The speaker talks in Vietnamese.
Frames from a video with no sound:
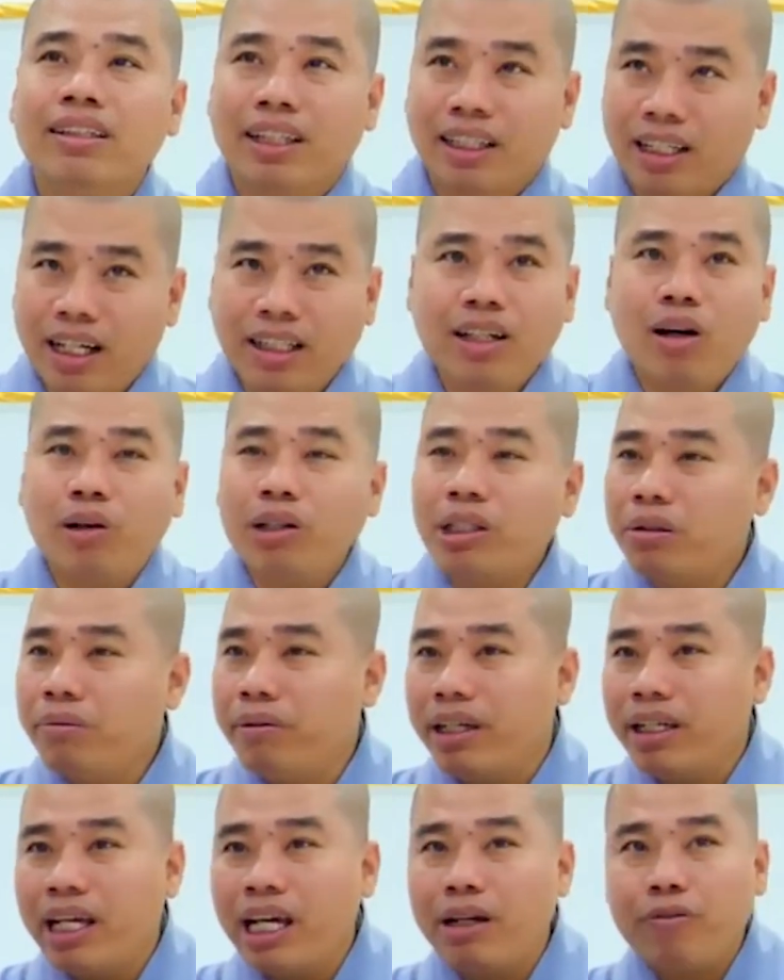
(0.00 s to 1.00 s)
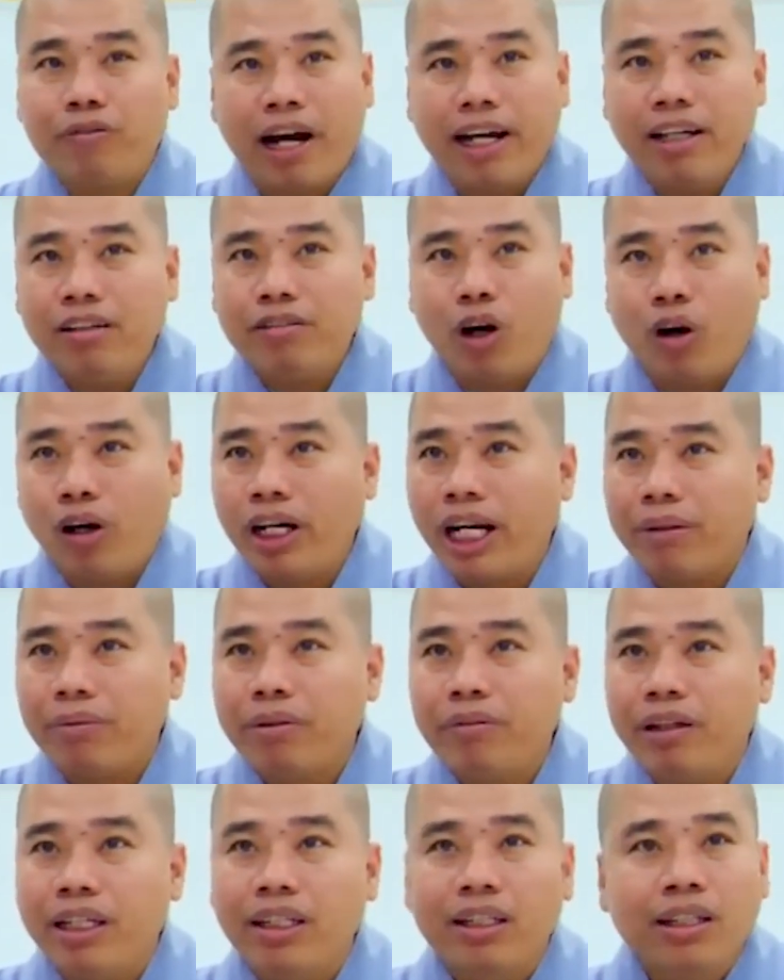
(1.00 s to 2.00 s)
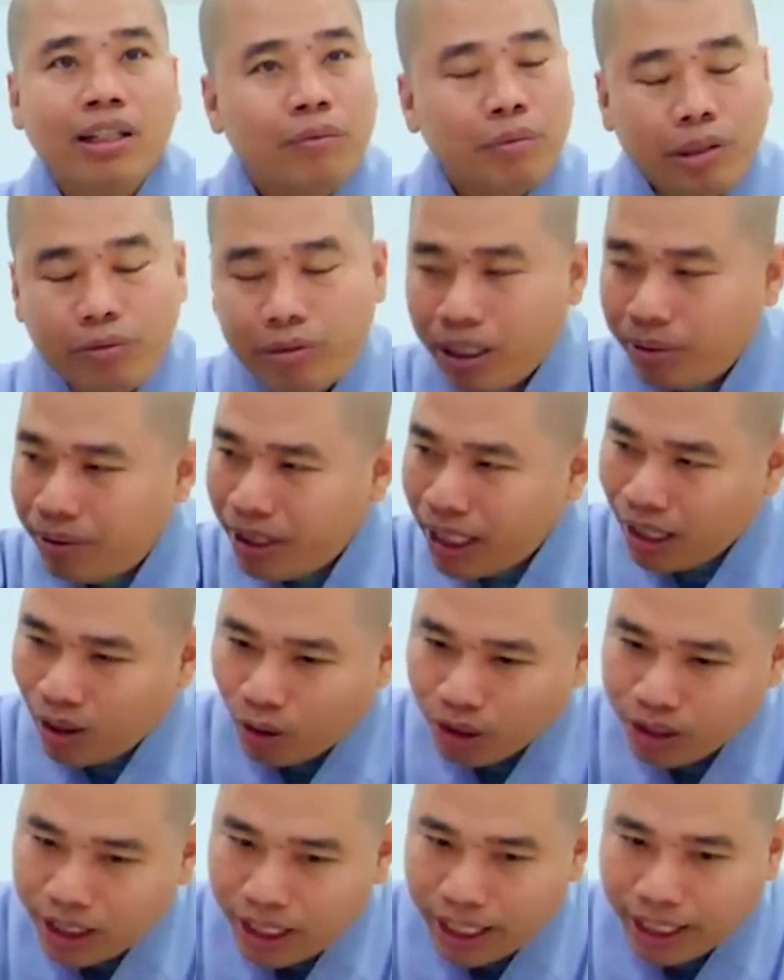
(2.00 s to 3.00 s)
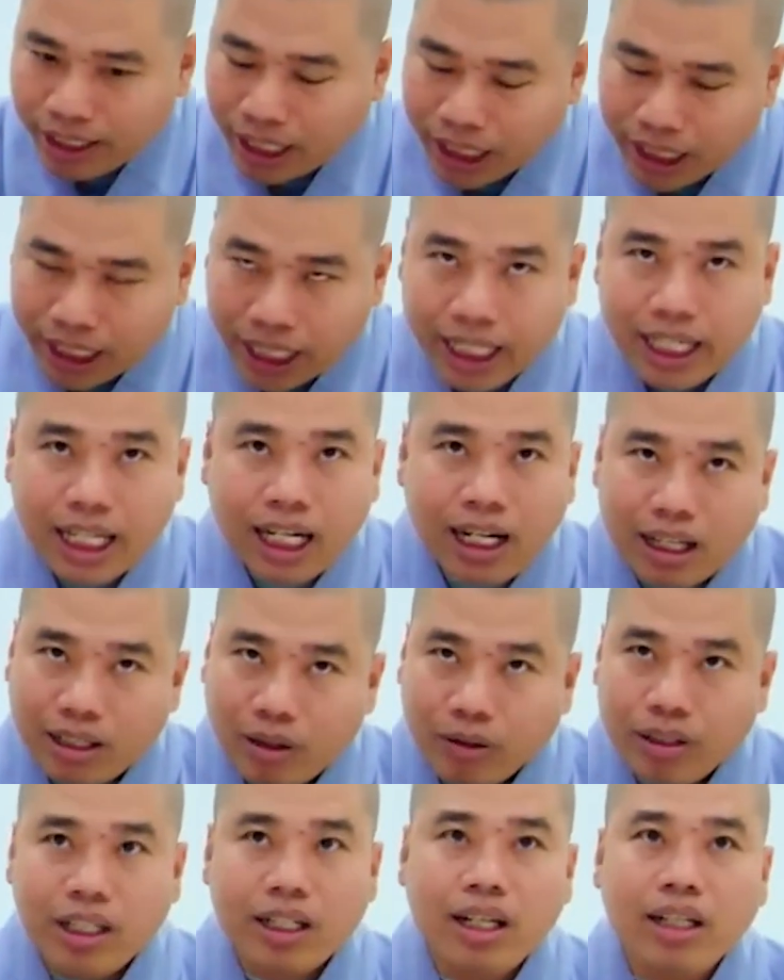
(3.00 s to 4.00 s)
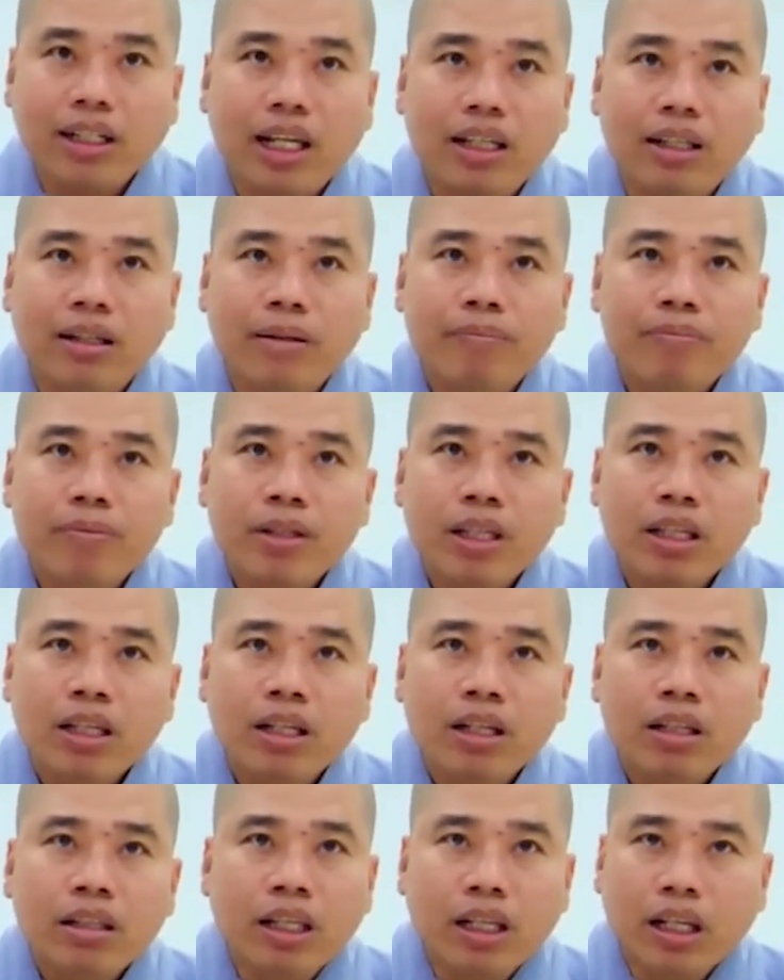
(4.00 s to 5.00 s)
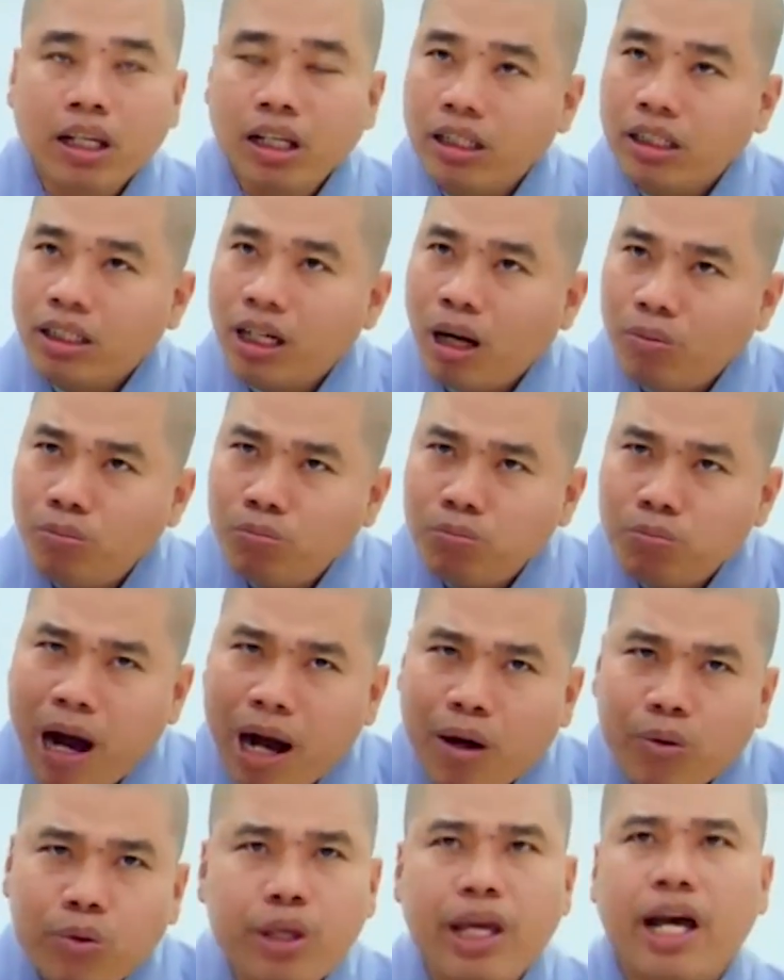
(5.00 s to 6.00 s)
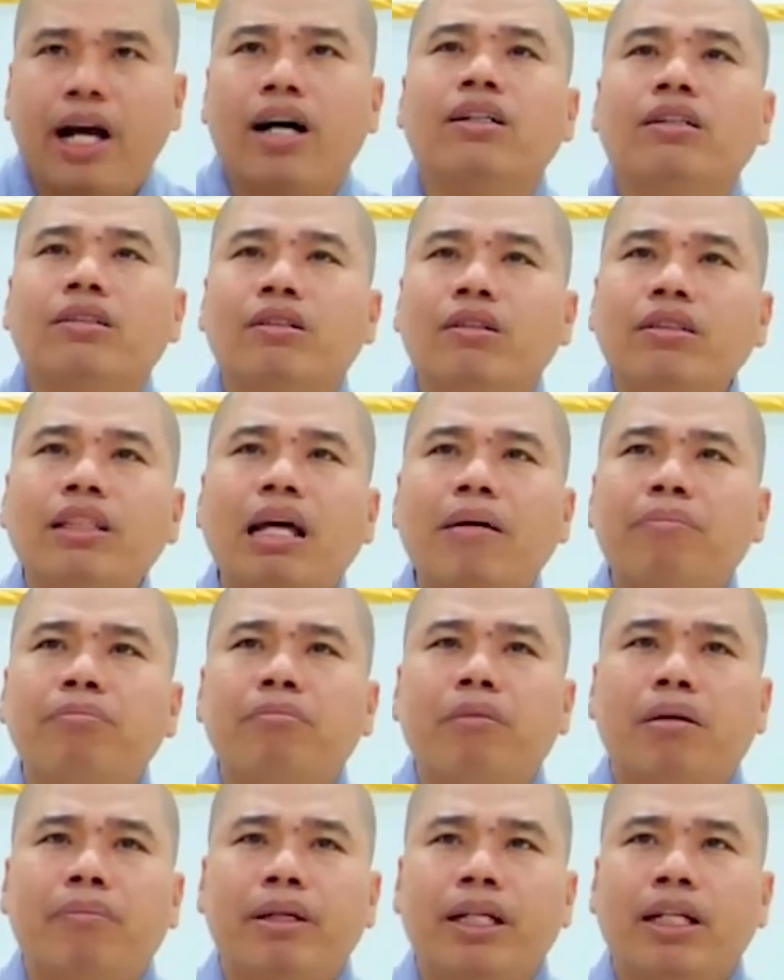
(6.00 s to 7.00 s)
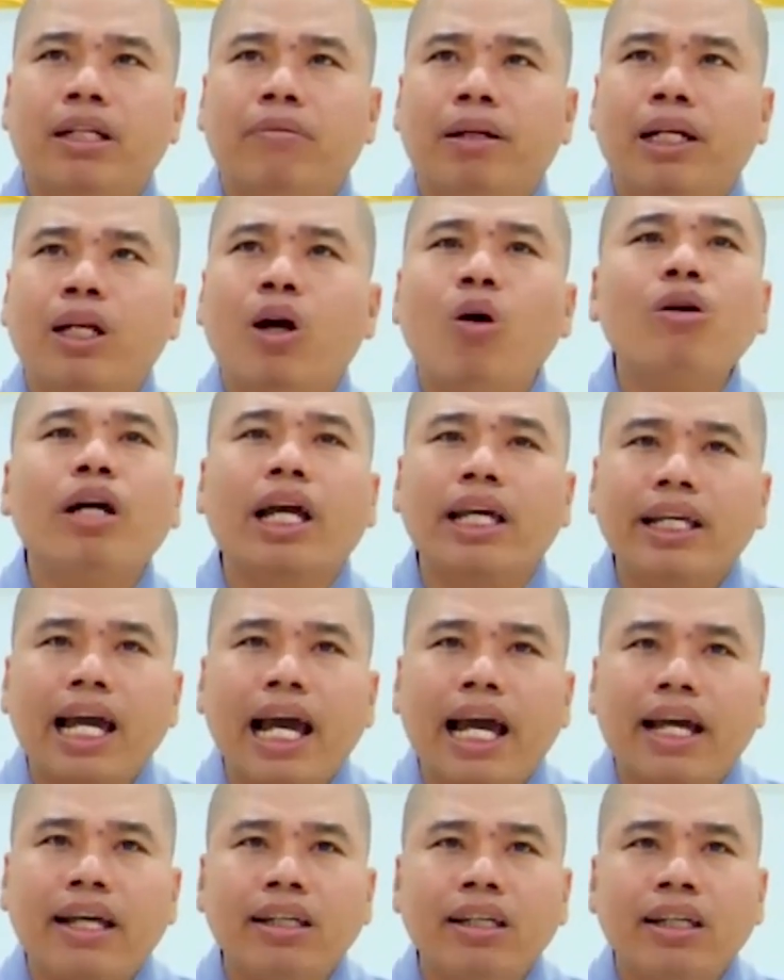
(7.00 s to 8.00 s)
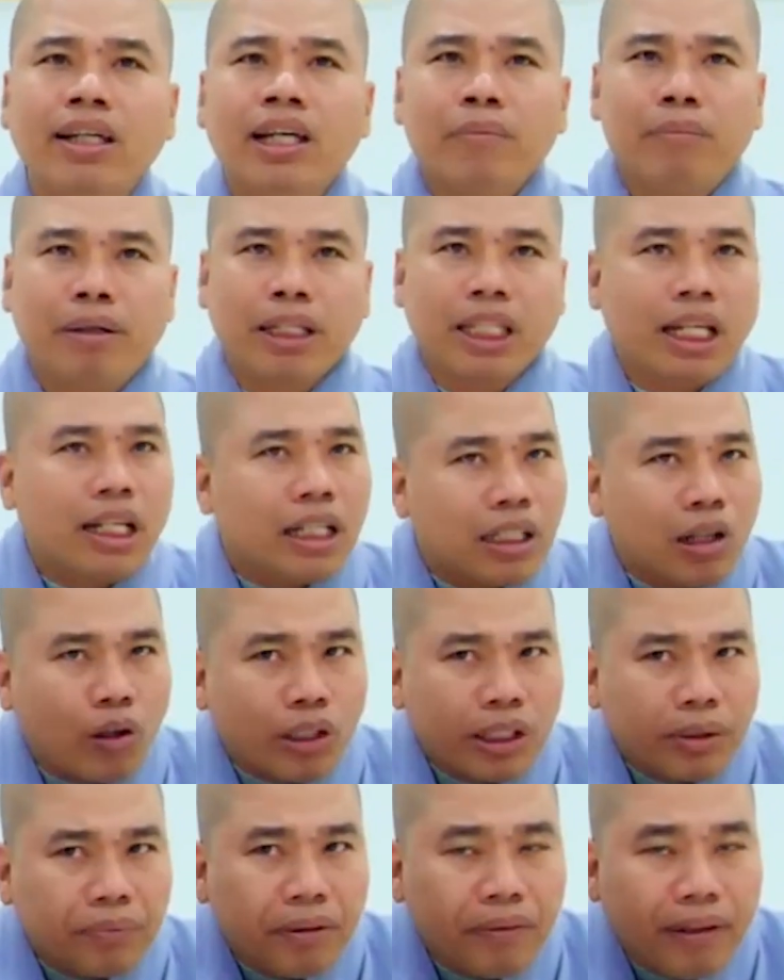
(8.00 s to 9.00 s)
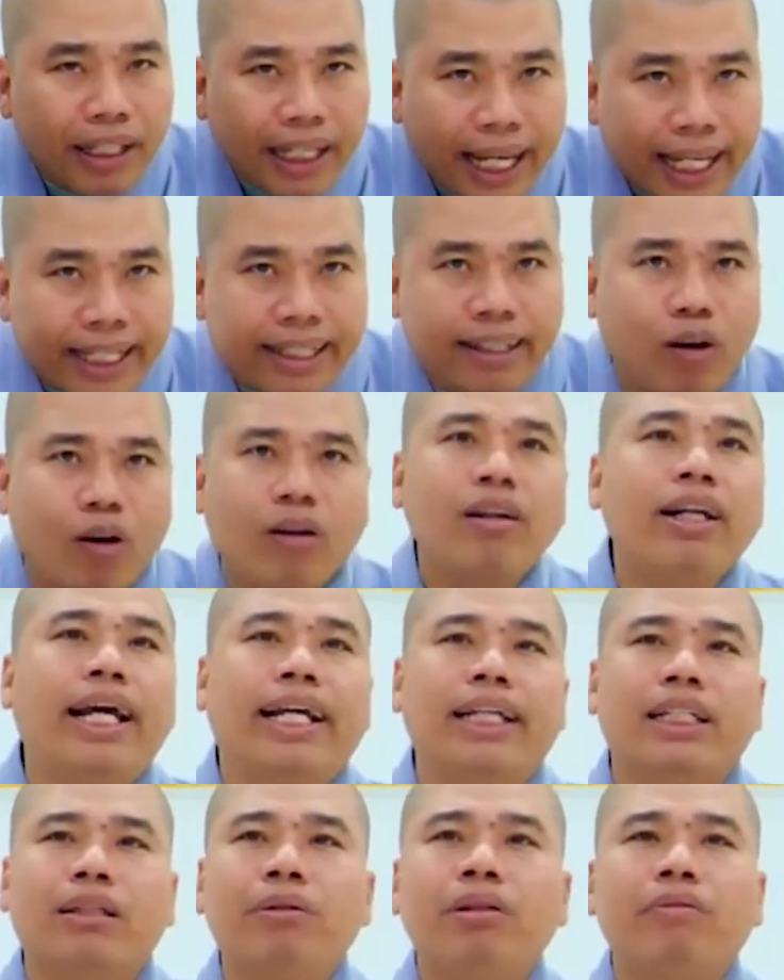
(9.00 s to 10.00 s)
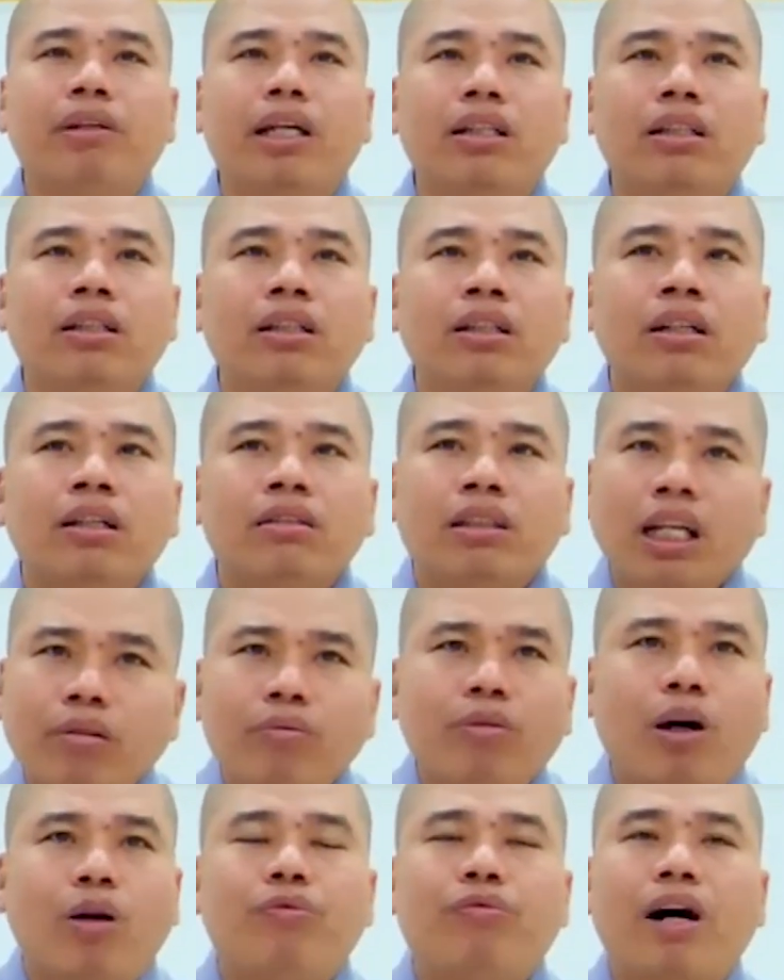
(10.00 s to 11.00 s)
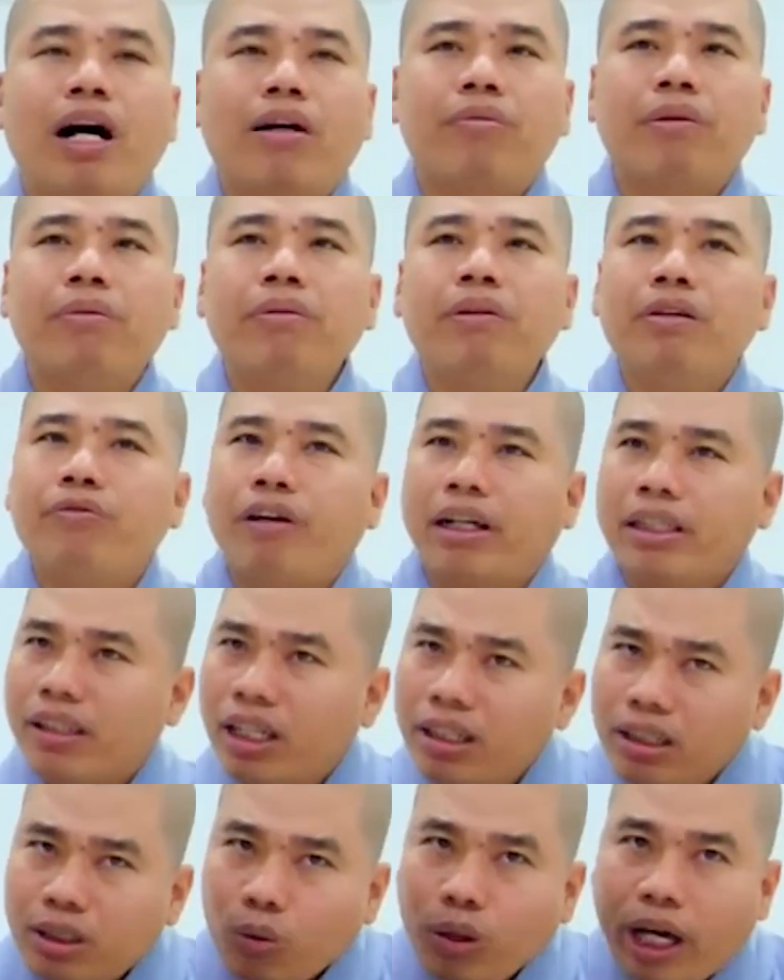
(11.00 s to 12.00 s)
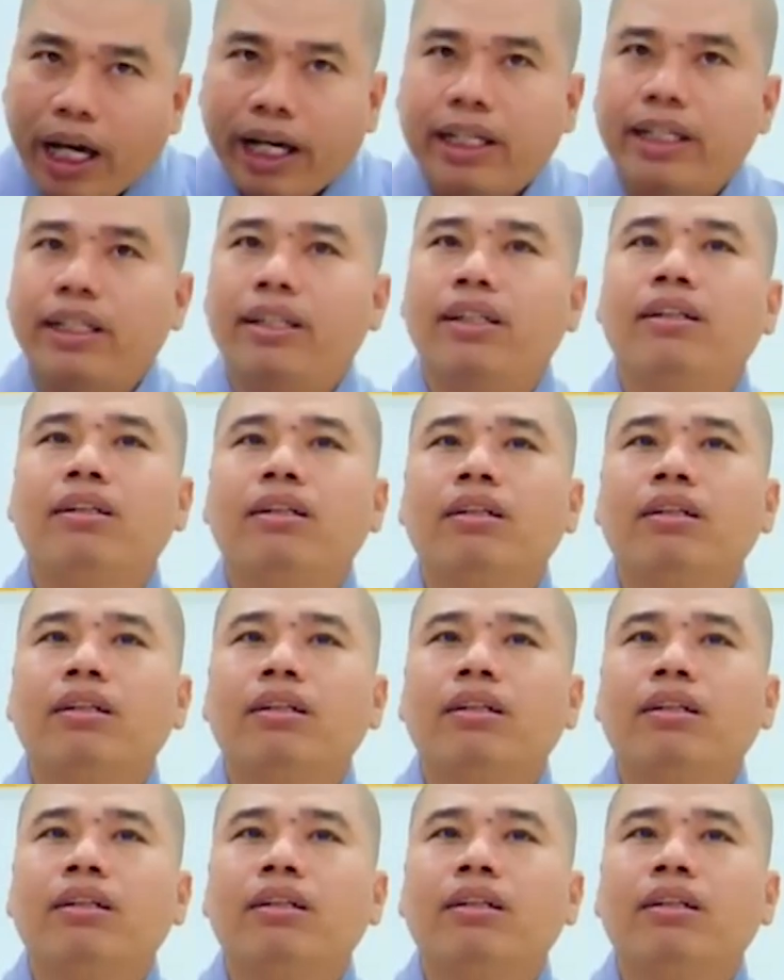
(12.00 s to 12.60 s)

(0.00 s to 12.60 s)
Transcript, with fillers: Những Đức nói quý vị nghe phải rõ ràng quý vị. Quý vị bây giờ ngồi suy nghĩ thật kỹ cái lời nói Những Đức đi. Những Đức không bao giờ có tâm mà mình đố kỵ ai, mà Những Đức nói cho quý vị nghe rõ ràng cho quý vị. Tin vào Phật và quý vị phải tin chỗ này.